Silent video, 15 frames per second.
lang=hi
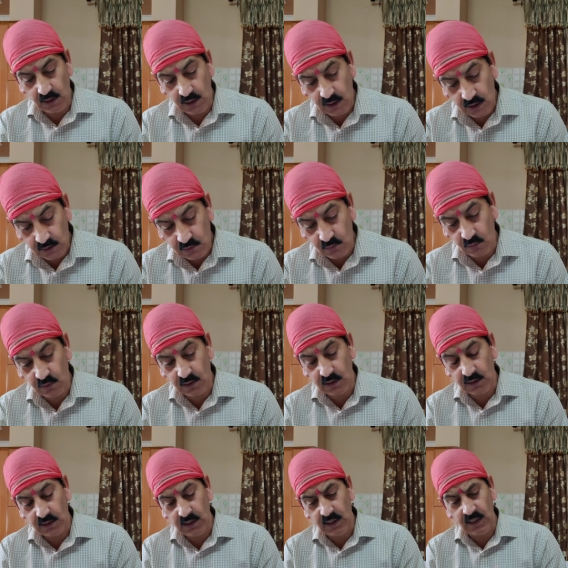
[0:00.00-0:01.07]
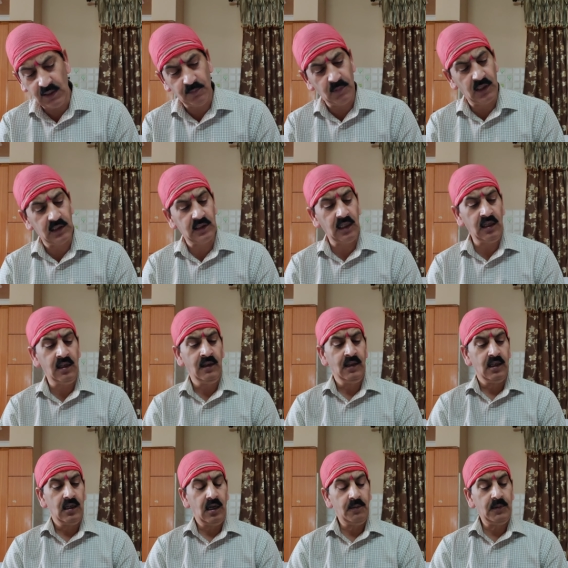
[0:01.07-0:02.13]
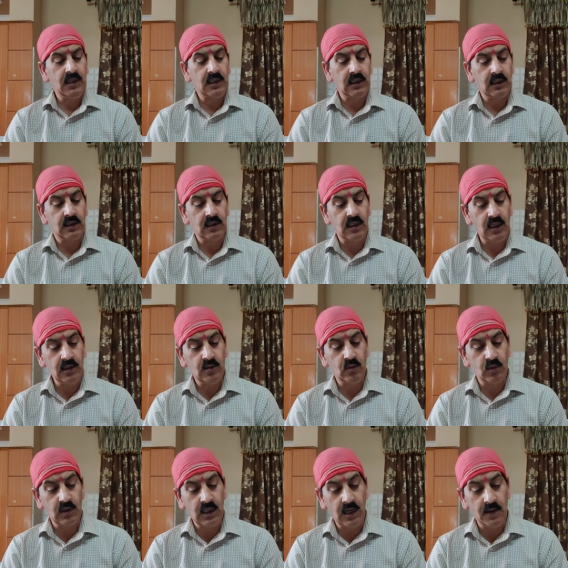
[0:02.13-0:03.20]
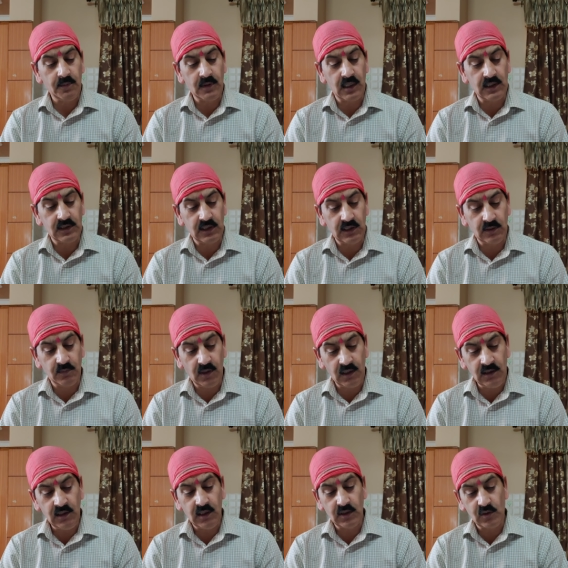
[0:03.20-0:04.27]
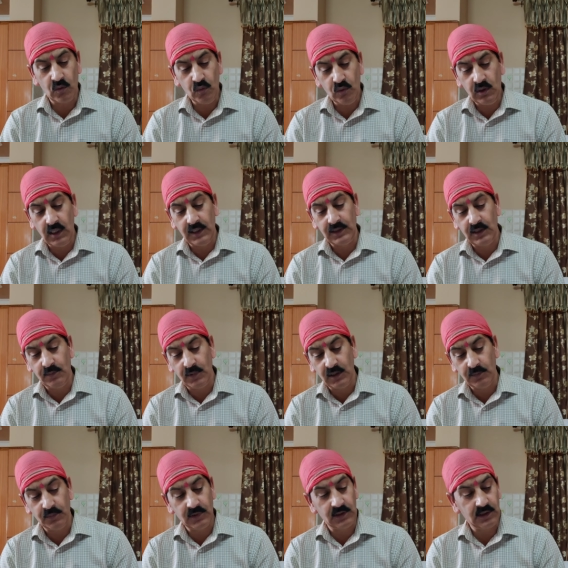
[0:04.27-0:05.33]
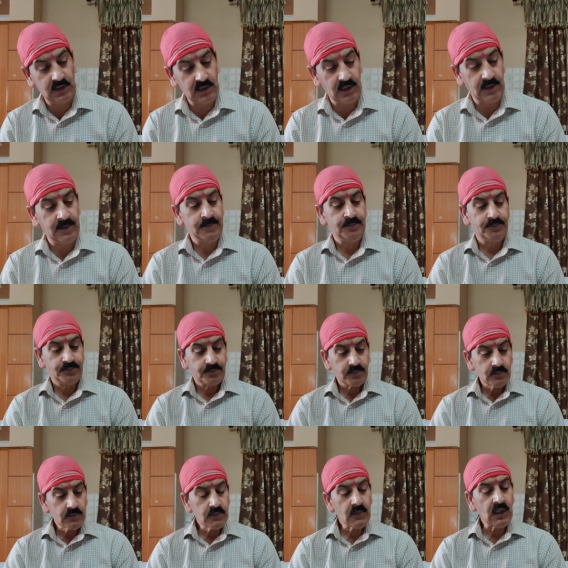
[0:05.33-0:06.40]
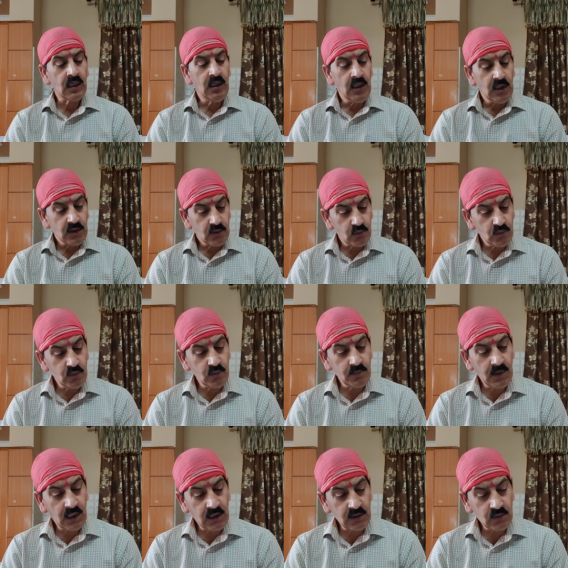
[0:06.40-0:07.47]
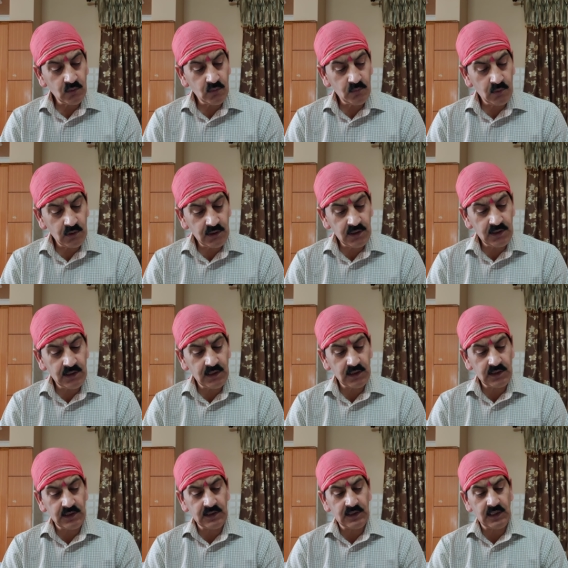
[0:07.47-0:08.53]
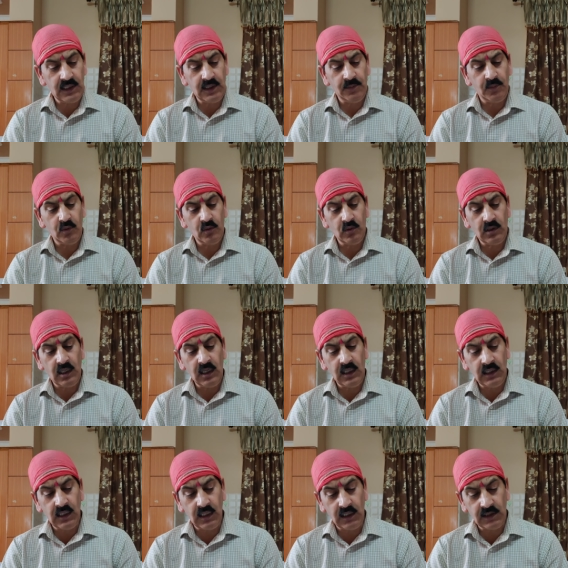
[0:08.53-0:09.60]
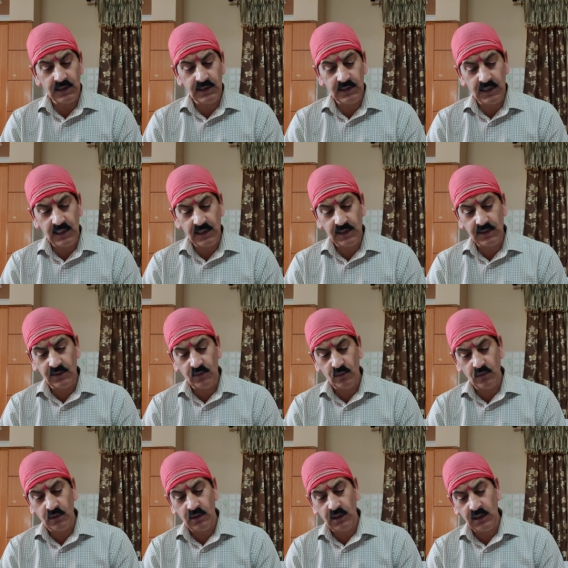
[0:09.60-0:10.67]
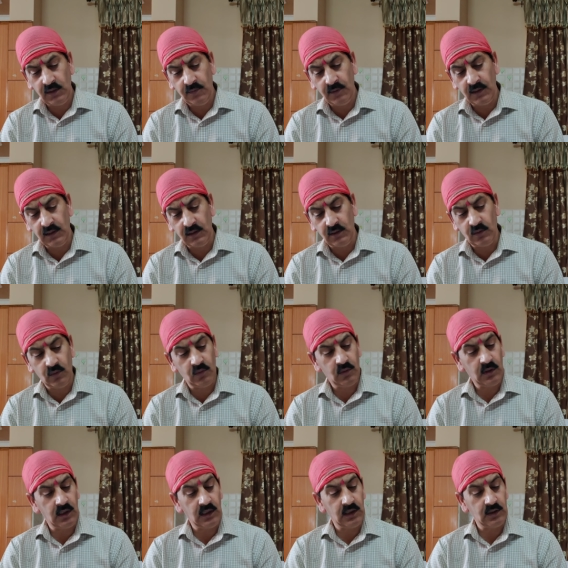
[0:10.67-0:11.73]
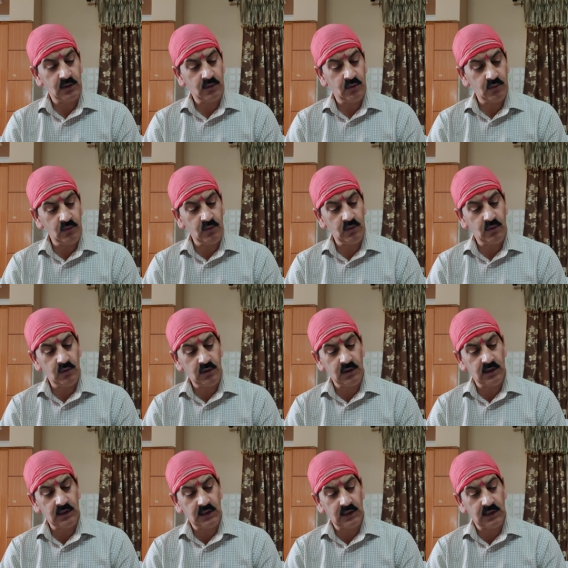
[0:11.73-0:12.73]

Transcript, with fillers: फिर हाथ जोड़कर कहा हे माता अब मैं कृतार्थ हो गया आपका आशीर्वाद अचूक है ये बात प्रसिद्ध है सुनु मातु मोहि अति से भूखा लाग देख सुंदर वल रूखा सुनु सुत